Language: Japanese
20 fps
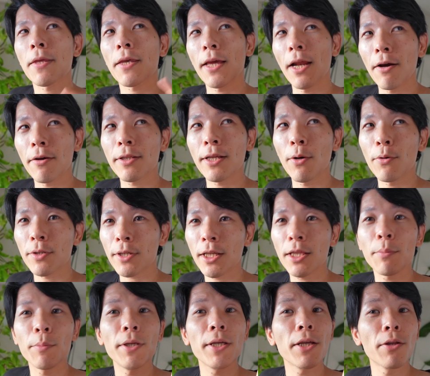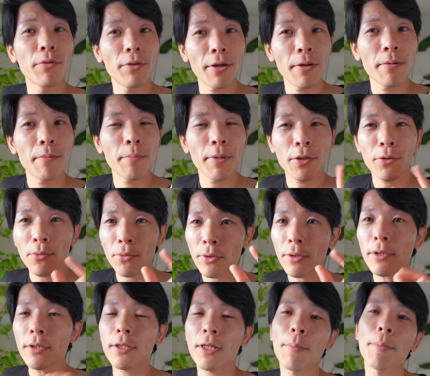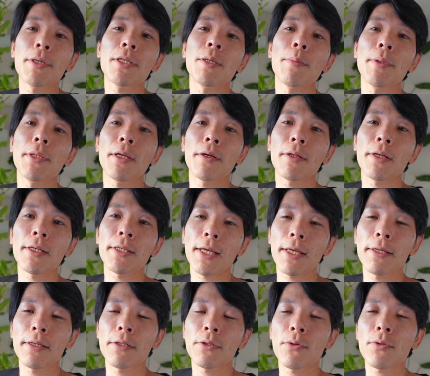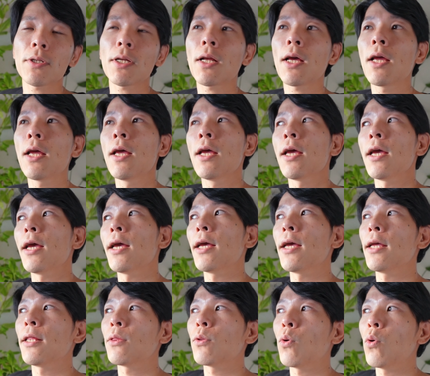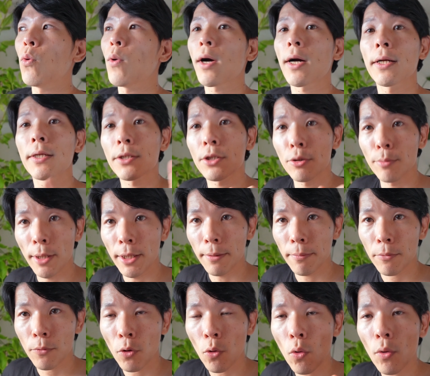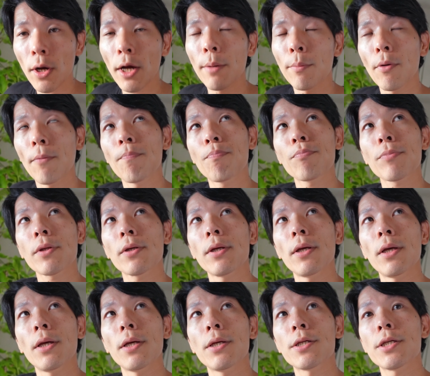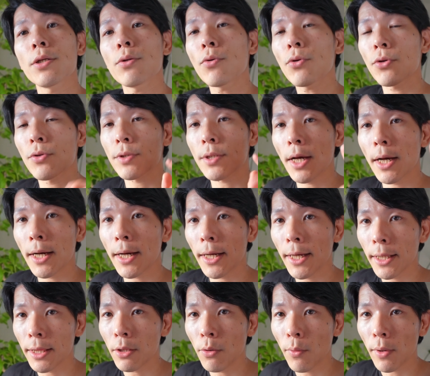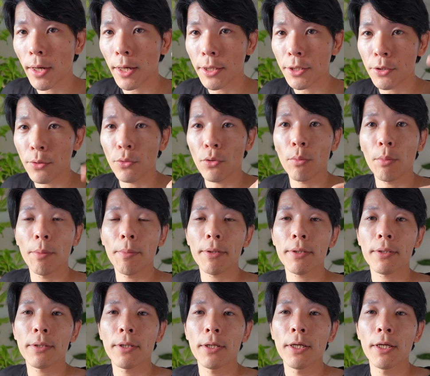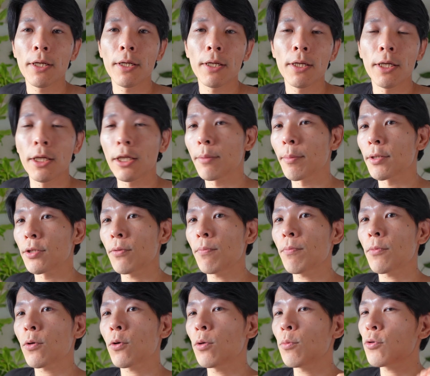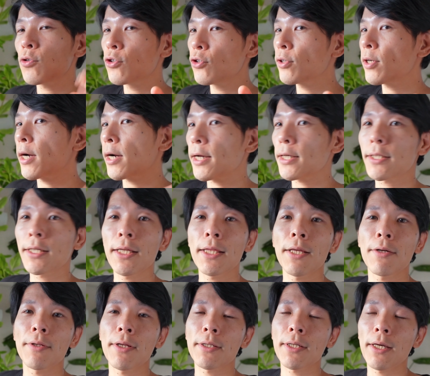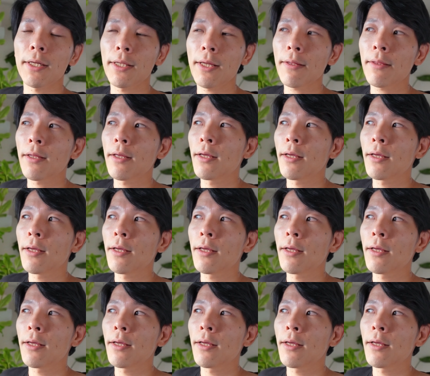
キャラクターを使ってもいいけどね、まあ、ちょっとずつ試してみてください。そしたら、えっと、お別れする前に、今回も、えー、深呼吸さんかいやってお別れしようと思います。いきますよ。これも習慣化していってくださいね。